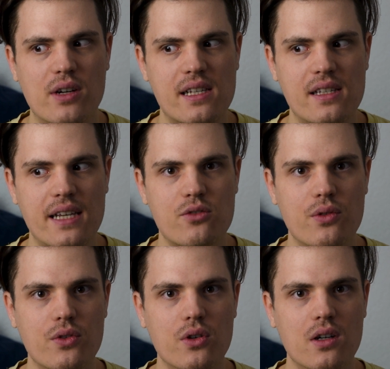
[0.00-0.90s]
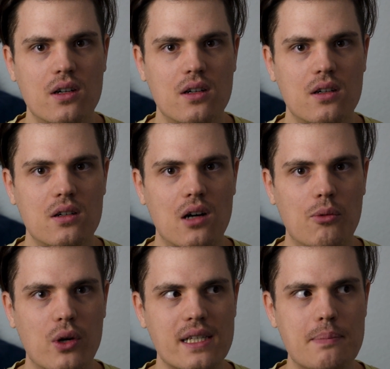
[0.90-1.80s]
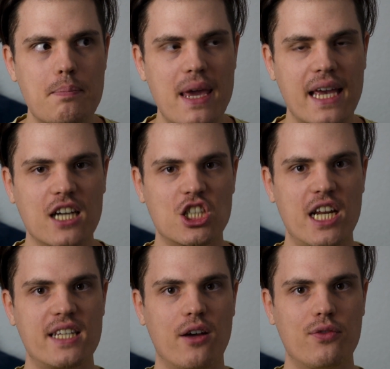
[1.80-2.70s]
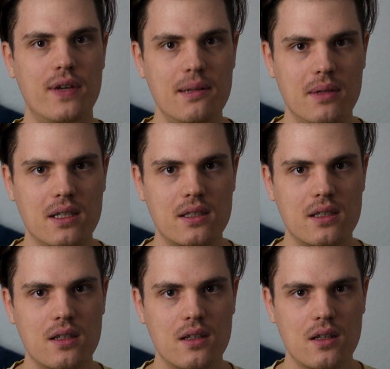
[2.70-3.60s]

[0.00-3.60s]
Hellraiser 6 reviewe, obwohl das ein mega schlechter Film ist.